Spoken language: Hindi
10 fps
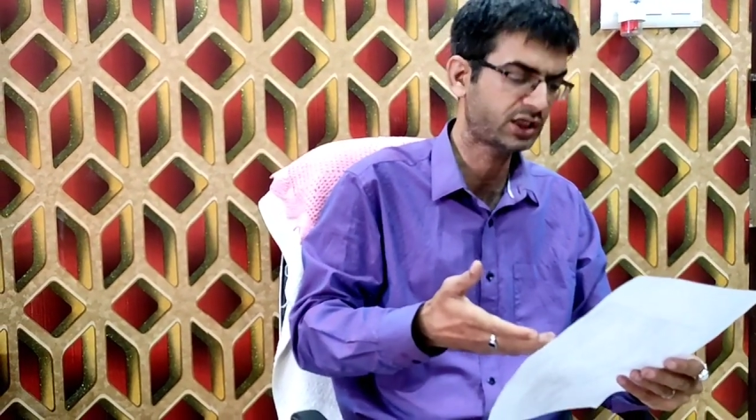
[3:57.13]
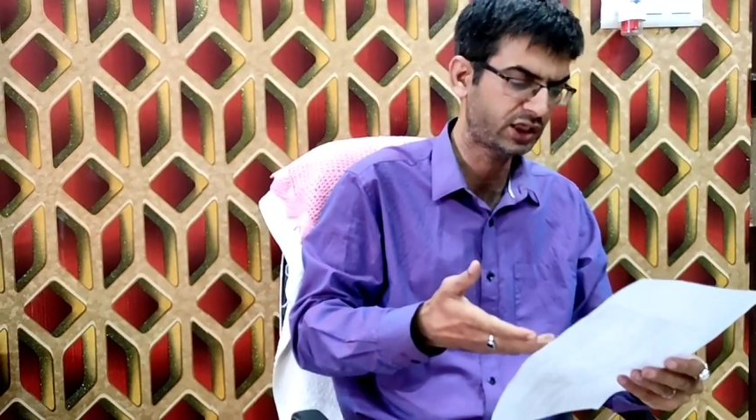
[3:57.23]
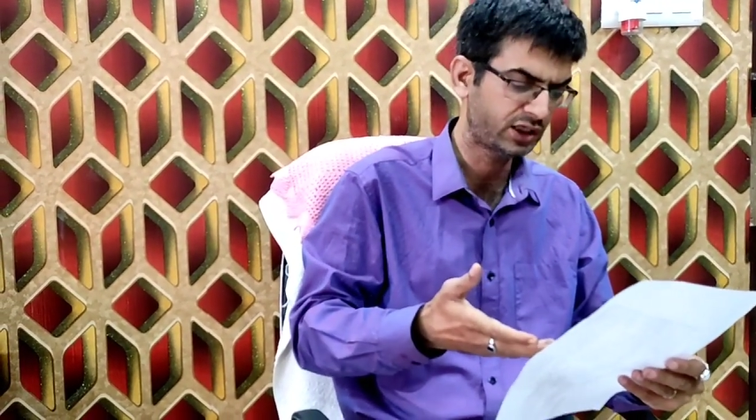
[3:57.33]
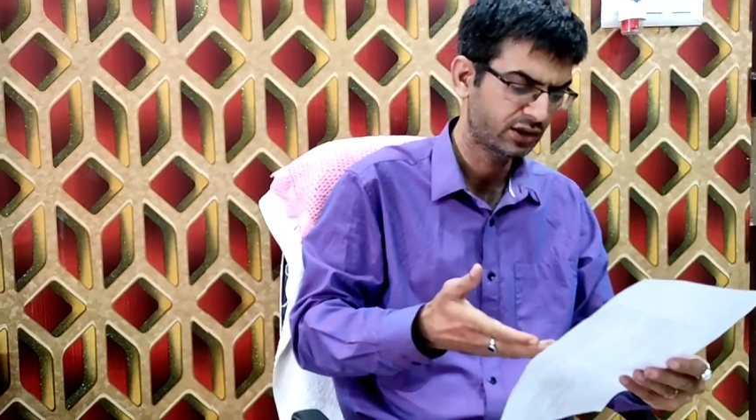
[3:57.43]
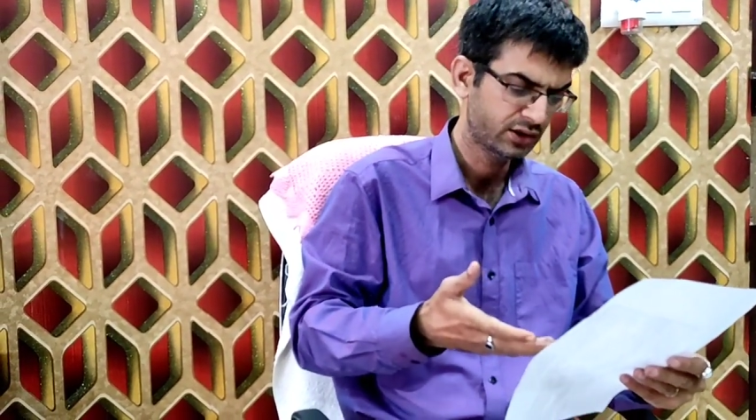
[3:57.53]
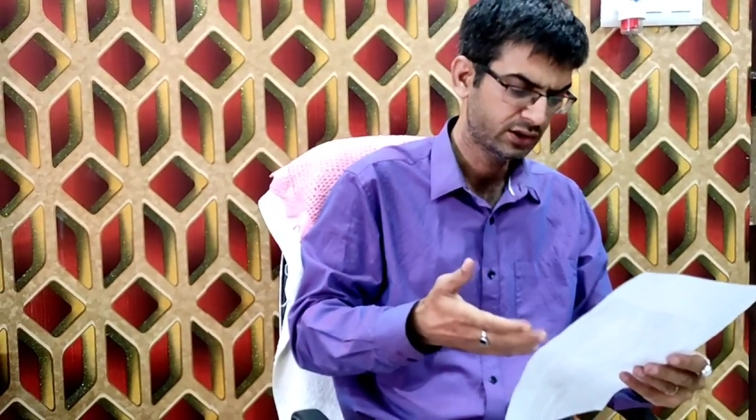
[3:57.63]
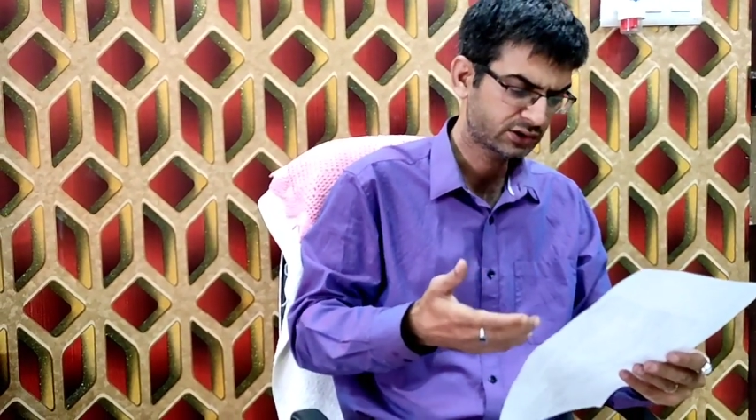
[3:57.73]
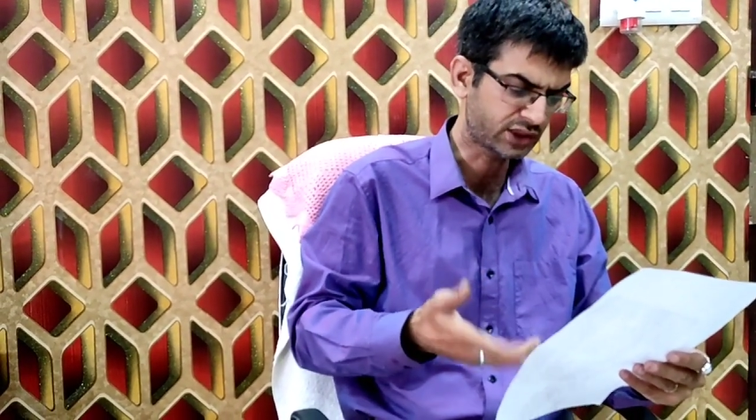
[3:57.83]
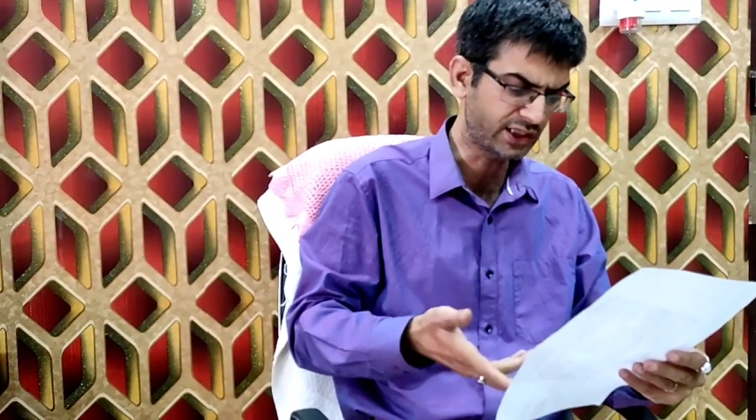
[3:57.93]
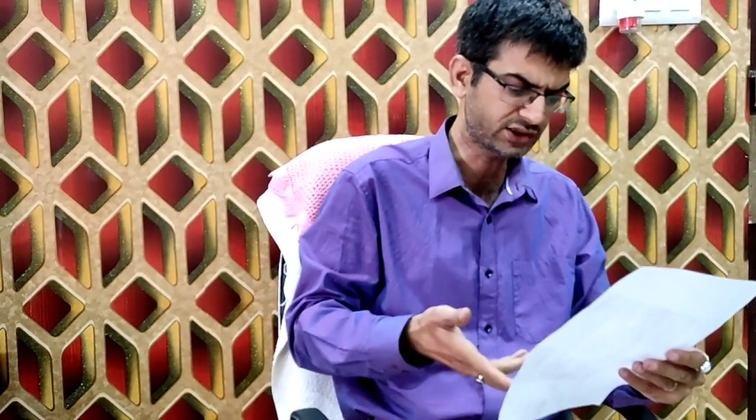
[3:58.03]
टट्टी
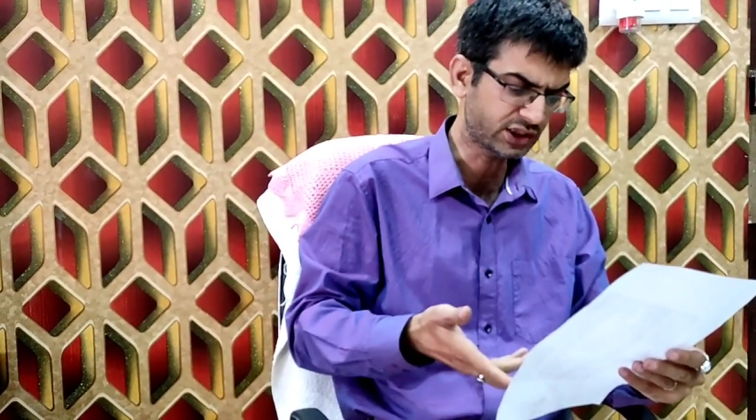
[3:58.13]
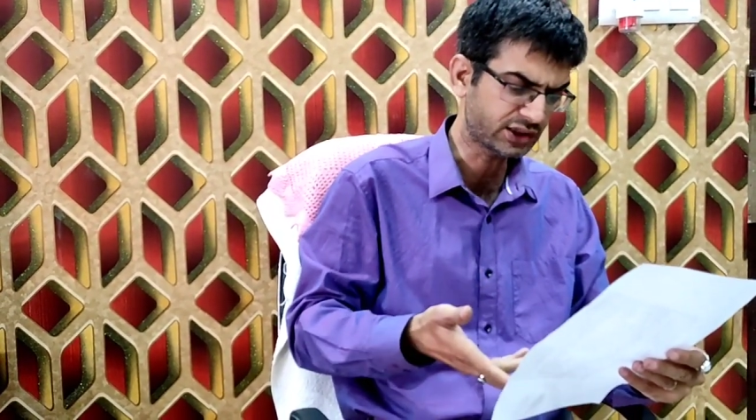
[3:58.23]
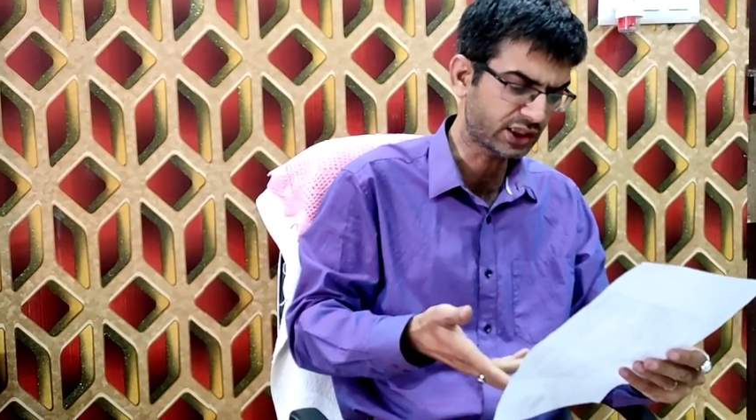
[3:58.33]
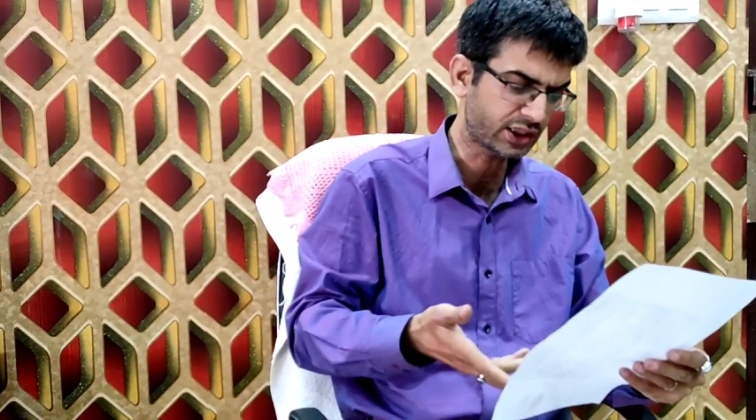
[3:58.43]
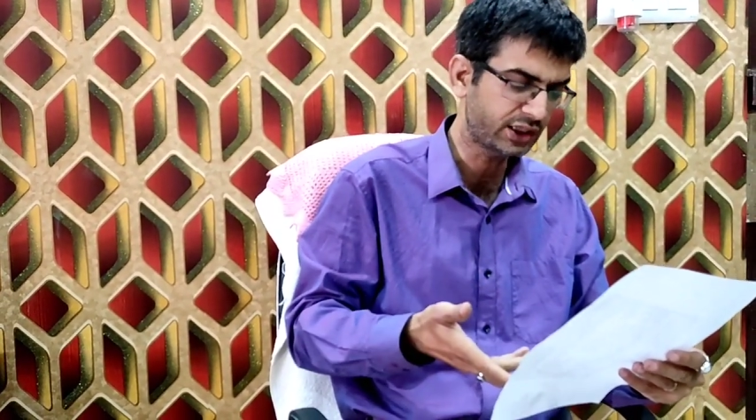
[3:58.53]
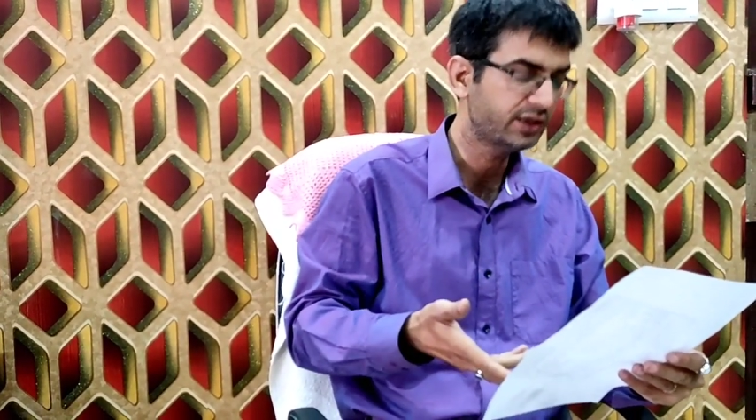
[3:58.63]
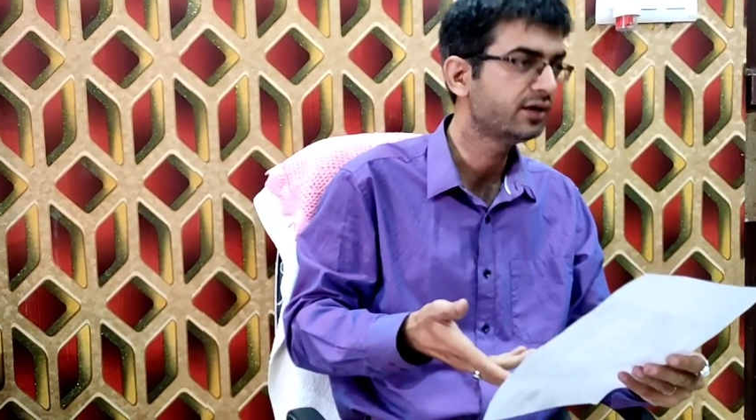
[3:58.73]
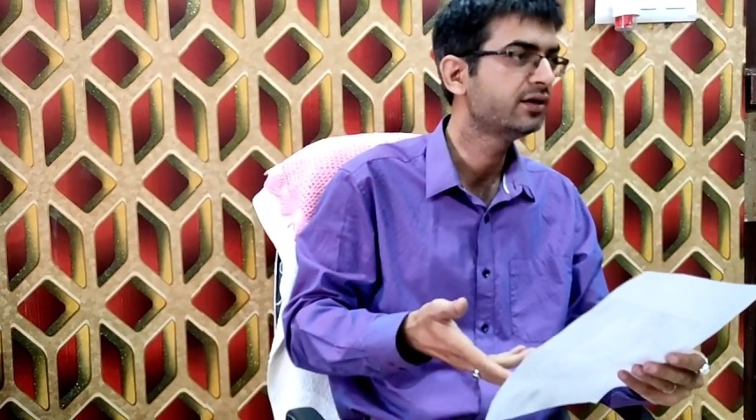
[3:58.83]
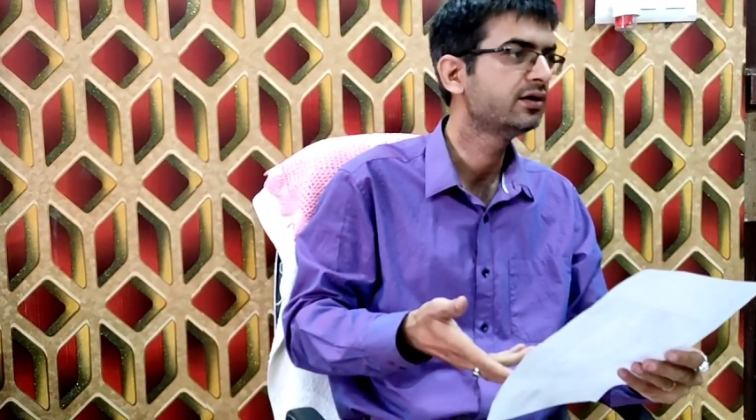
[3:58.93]
साइंस की टट्टी